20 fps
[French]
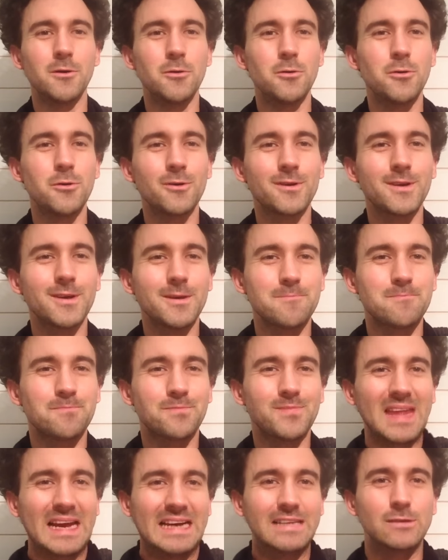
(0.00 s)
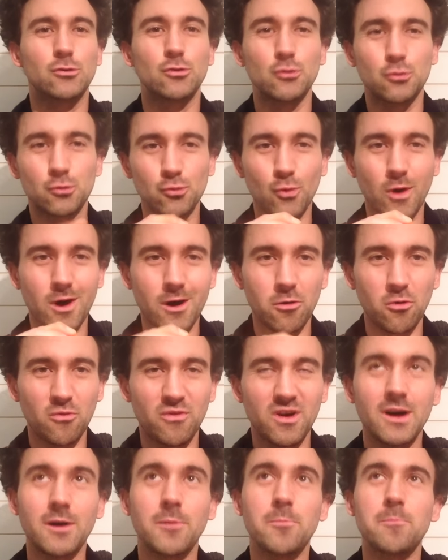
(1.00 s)
Ok, ce soir on
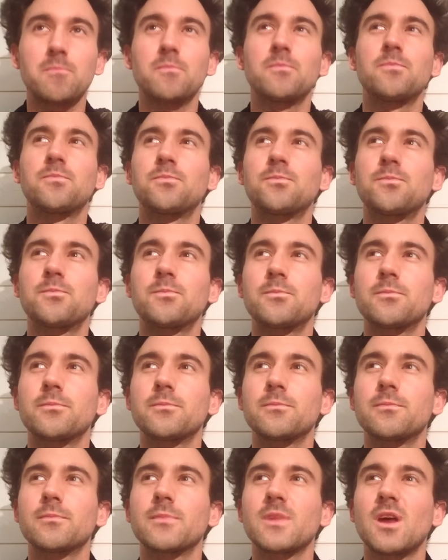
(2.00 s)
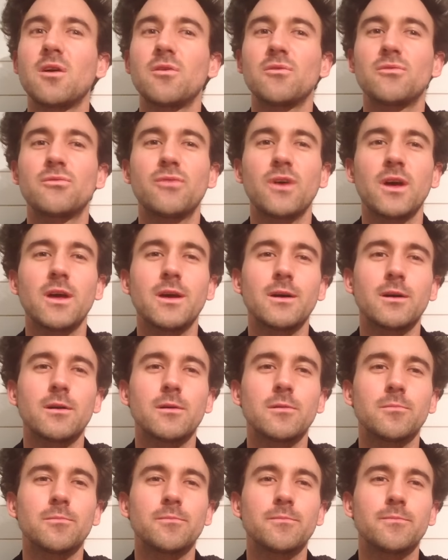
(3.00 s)
va faire
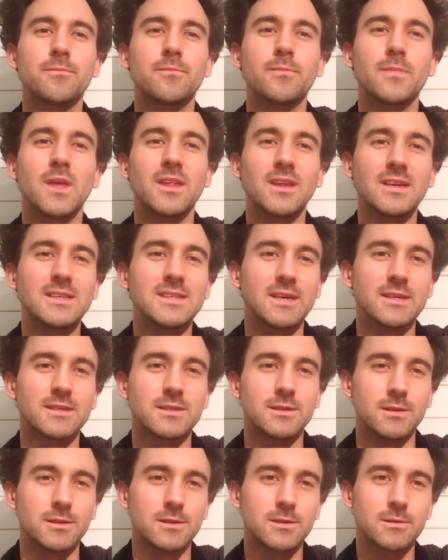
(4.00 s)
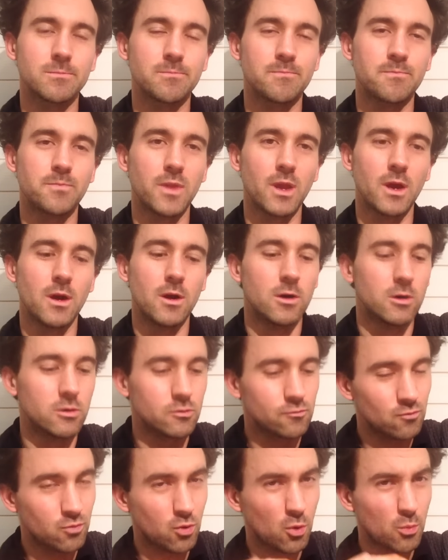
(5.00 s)
un exercice.
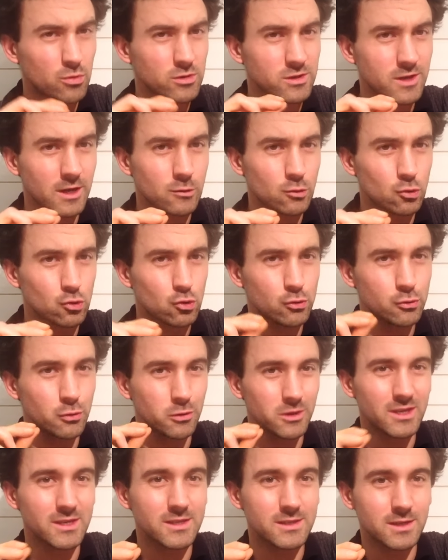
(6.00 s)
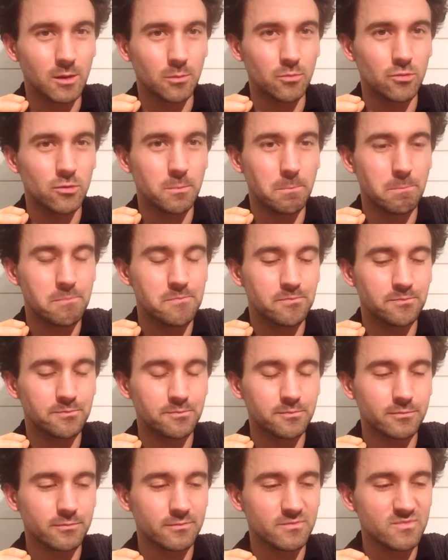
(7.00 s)
Je vous propose quelque chose de très simple,
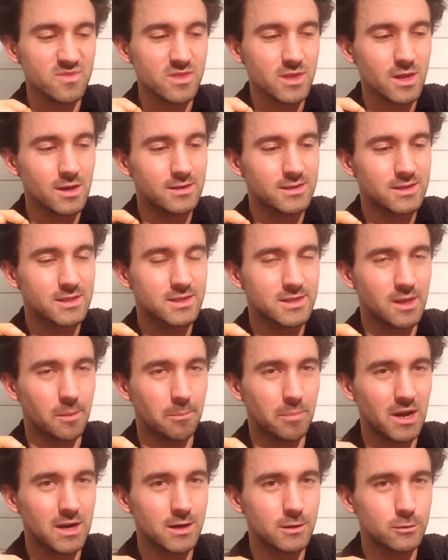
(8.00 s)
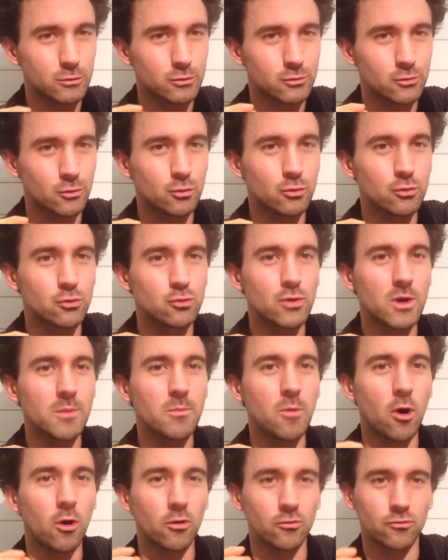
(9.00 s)
ce qui s'appelle ce que tu
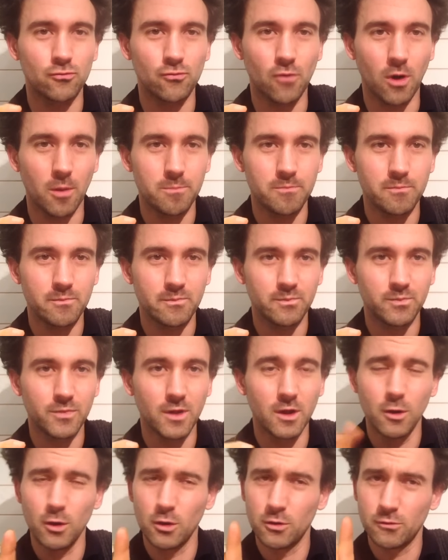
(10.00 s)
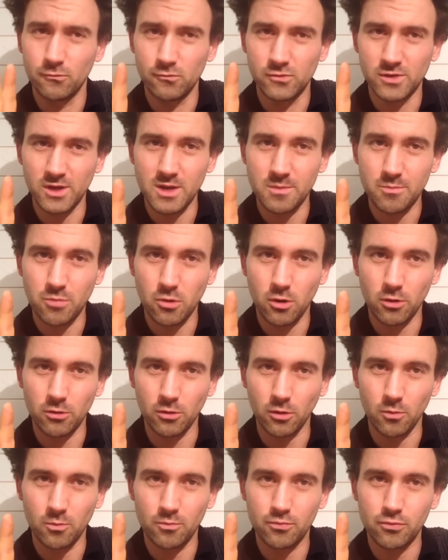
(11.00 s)
aimes en toi. Vous allez
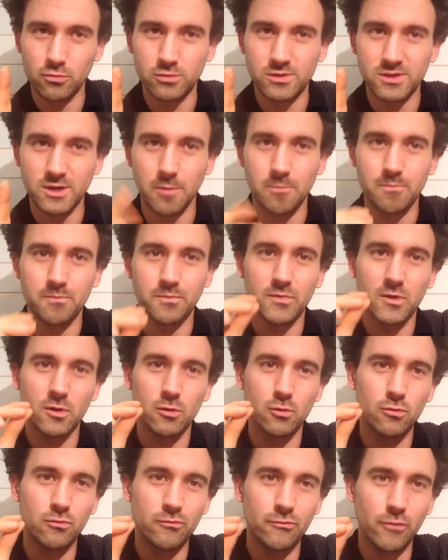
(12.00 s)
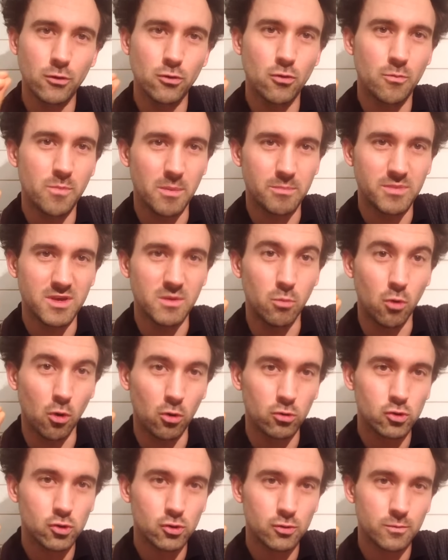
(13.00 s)
prendre pour ça une feuille de papier
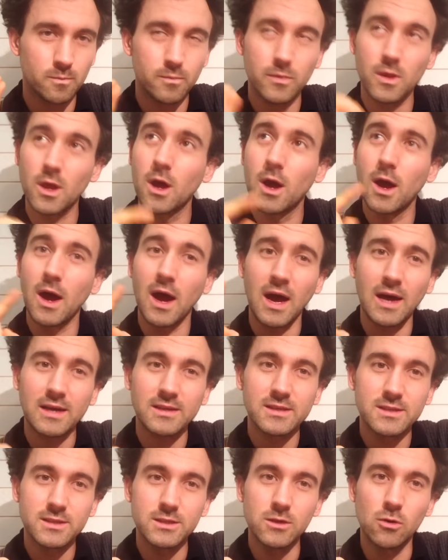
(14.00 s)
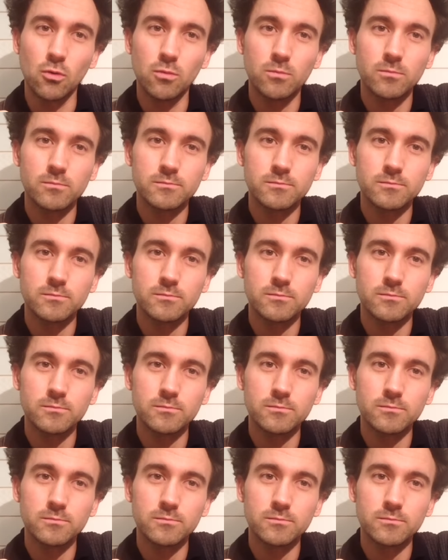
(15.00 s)
blanche, un stylo,